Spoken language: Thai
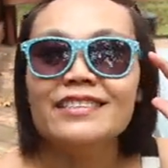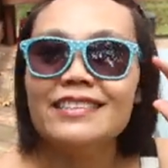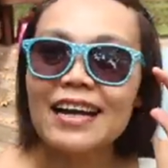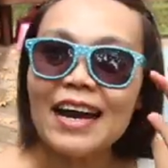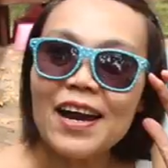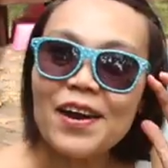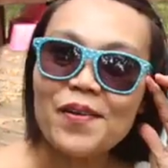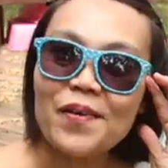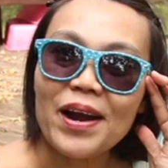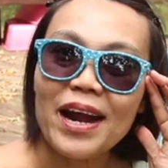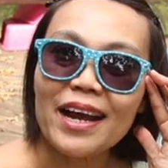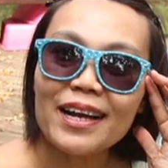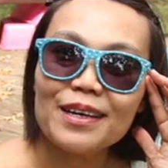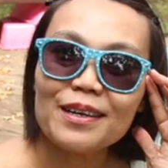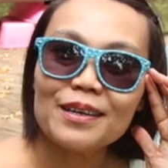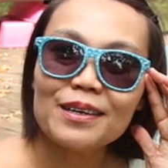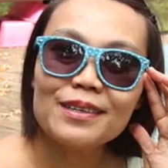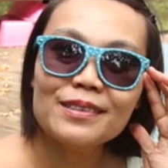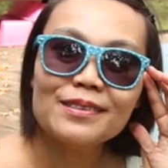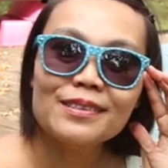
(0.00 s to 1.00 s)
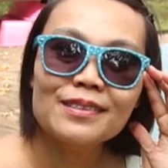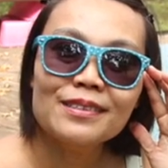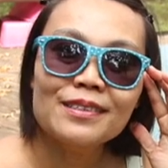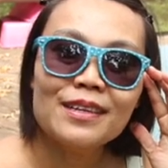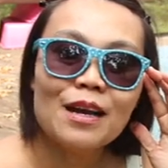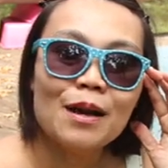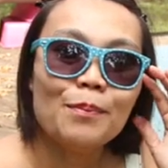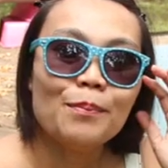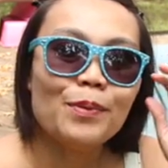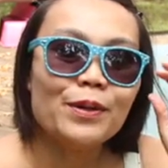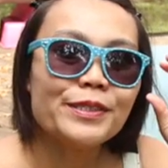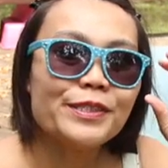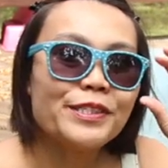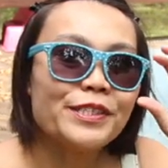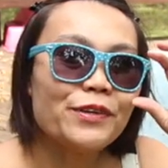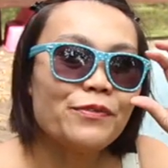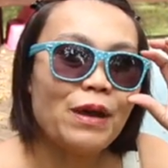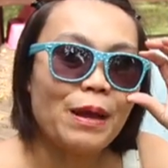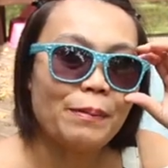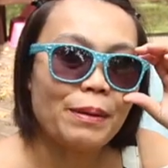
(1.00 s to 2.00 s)
น่ารักโป
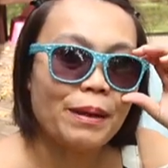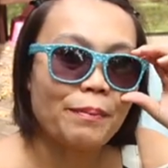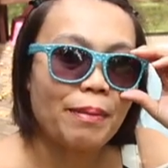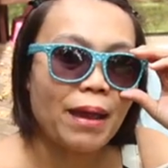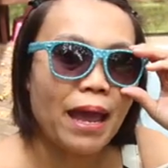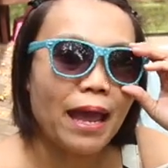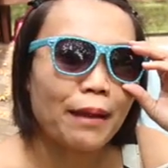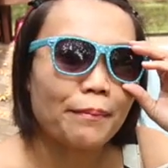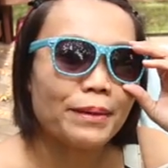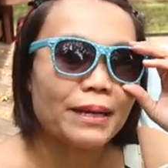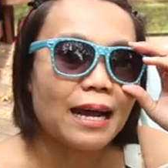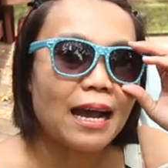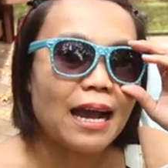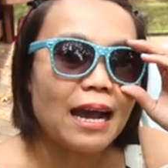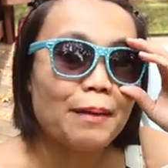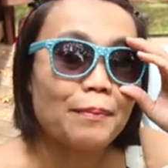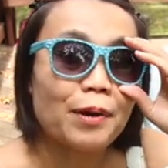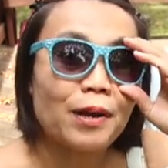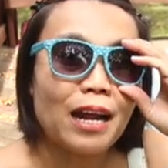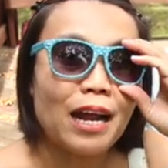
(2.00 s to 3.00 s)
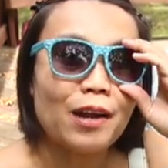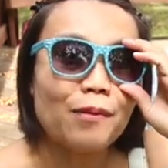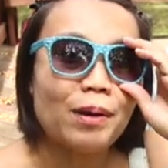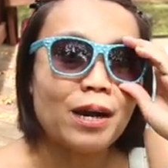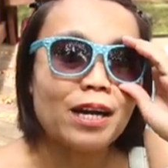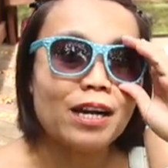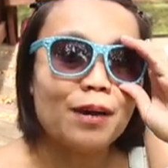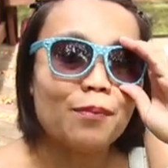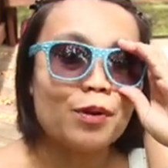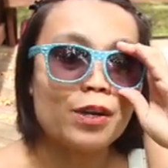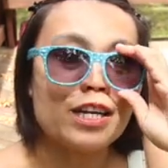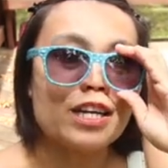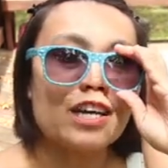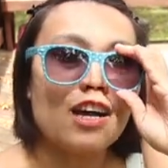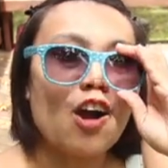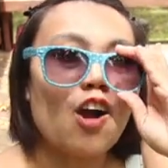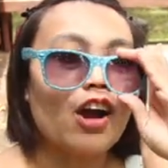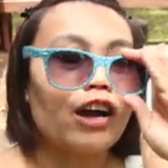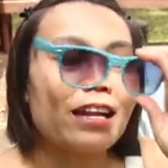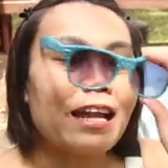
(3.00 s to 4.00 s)
ซื้อแว่นแพงๆไม่ได้ เพราะอะไรรู้ป่ะเออบนนึก
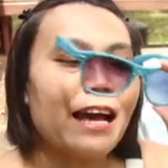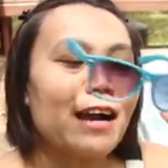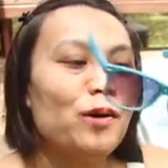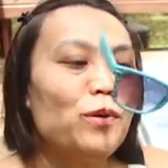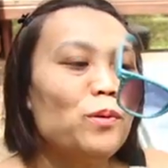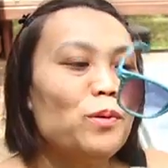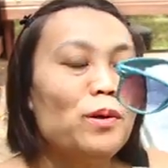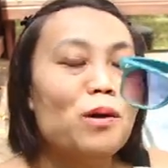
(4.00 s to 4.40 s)
ออกแล้ว